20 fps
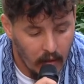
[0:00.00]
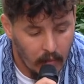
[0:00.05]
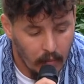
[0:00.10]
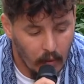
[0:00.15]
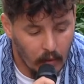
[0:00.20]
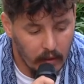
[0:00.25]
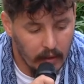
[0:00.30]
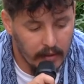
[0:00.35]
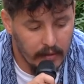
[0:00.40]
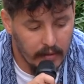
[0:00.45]

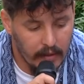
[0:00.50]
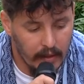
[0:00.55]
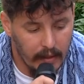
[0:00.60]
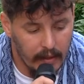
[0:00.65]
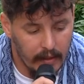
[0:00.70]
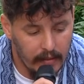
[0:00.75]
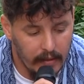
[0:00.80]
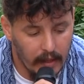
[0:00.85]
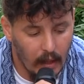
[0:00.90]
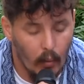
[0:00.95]
Porque sé
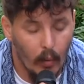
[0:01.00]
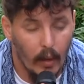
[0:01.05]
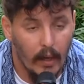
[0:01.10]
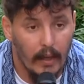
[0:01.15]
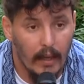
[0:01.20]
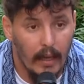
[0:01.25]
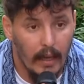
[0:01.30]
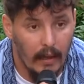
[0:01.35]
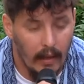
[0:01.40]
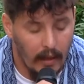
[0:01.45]
que está
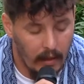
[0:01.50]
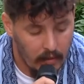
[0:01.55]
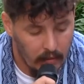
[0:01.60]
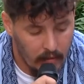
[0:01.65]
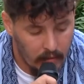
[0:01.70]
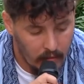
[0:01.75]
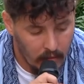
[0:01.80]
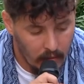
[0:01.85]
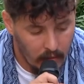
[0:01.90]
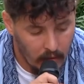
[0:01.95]
guardada
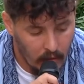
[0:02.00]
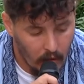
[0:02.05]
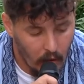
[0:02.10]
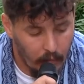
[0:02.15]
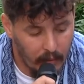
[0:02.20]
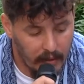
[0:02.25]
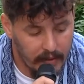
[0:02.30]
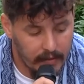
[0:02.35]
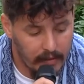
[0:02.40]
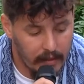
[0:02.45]
o
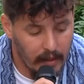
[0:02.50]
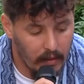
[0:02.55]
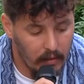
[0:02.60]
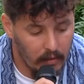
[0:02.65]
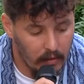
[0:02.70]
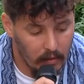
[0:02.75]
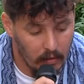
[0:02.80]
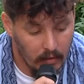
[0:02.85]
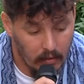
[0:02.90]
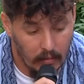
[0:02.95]

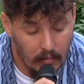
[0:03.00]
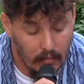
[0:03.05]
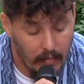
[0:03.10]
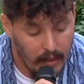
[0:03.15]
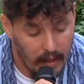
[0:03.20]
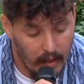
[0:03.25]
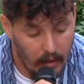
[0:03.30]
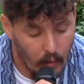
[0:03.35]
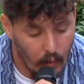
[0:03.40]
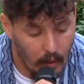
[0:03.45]
paseando, me
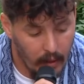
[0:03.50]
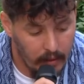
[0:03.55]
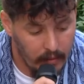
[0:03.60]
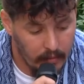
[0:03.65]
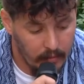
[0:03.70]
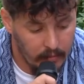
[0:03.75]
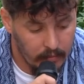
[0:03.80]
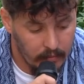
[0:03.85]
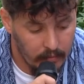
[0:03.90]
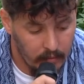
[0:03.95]
da igual
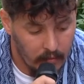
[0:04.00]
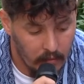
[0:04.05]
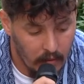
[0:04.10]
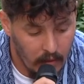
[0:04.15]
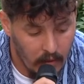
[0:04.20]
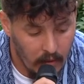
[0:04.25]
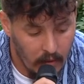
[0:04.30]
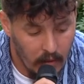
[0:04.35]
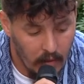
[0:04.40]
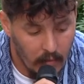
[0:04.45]

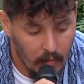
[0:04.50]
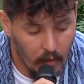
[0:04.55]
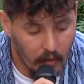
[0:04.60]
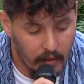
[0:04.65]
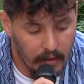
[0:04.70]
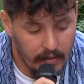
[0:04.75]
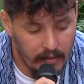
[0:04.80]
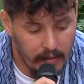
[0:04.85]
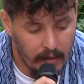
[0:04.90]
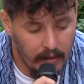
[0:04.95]

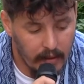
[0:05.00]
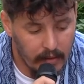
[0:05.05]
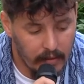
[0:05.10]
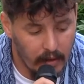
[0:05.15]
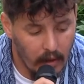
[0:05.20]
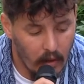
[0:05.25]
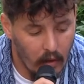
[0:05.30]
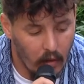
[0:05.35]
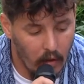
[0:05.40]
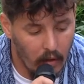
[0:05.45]
porque sé que
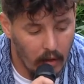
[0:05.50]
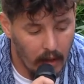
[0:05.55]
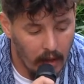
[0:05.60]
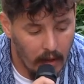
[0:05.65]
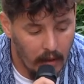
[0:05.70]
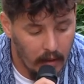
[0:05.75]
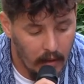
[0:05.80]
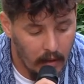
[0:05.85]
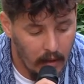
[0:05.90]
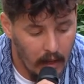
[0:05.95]
esa
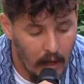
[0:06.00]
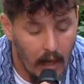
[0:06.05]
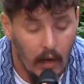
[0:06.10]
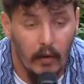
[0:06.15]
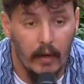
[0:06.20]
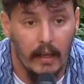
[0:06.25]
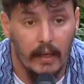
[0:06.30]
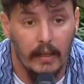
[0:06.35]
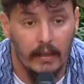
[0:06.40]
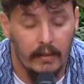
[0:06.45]
hoja,
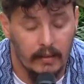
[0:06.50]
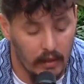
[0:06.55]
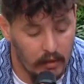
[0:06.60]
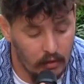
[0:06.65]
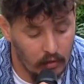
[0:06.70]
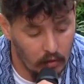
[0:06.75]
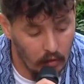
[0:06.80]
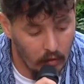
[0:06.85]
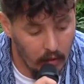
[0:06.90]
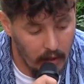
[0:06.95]
ahora que está
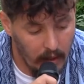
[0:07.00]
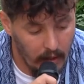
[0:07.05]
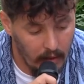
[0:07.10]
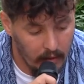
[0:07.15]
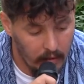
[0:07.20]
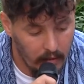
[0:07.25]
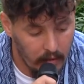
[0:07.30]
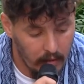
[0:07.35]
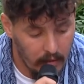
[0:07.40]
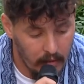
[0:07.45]

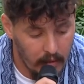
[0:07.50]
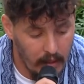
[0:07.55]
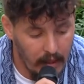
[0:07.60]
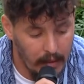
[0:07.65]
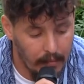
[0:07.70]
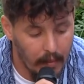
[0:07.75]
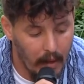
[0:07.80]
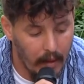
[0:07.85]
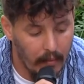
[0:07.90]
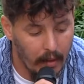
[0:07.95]
sola,
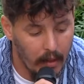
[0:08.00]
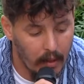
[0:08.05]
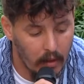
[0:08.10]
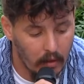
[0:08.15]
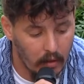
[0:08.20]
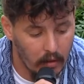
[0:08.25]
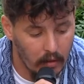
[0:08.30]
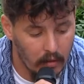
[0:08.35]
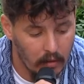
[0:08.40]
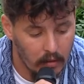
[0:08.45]
tiene más
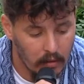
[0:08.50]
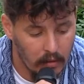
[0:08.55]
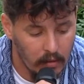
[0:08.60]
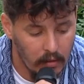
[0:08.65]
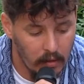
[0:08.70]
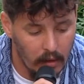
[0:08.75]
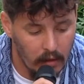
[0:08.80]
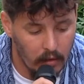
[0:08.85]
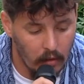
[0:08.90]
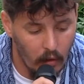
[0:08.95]
valor
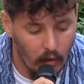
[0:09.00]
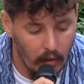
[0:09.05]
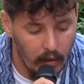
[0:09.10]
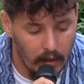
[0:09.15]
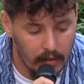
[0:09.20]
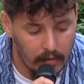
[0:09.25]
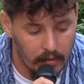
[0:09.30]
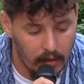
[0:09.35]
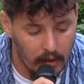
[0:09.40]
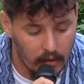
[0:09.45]
que
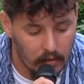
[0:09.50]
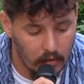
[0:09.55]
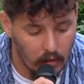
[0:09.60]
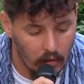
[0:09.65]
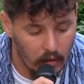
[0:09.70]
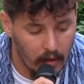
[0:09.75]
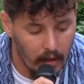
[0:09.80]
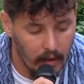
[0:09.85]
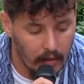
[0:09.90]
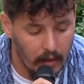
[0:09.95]
todas las
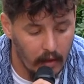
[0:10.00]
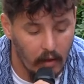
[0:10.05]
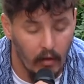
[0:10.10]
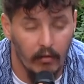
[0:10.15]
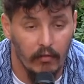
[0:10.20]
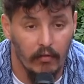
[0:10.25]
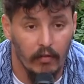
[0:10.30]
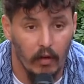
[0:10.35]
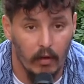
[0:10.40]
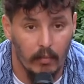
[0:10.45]
hojas que
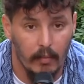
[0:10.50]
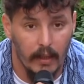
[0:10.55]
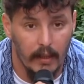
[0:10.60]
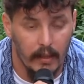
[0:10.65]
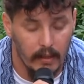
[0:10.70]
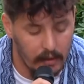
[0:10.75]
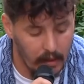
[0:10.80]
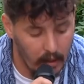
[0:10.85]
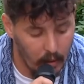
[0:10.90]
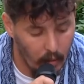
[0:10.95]
conforman
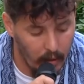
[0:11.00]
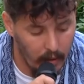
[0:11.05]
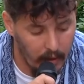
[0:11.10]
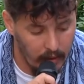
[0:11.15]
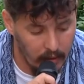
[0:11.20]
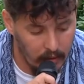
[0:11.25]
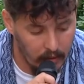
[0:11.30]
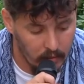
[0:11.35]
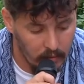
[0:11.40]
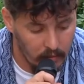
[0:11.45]
este
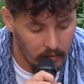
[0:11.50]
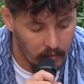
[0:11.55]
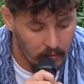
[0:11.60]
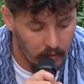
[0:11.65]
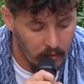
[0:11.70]
cuaderno.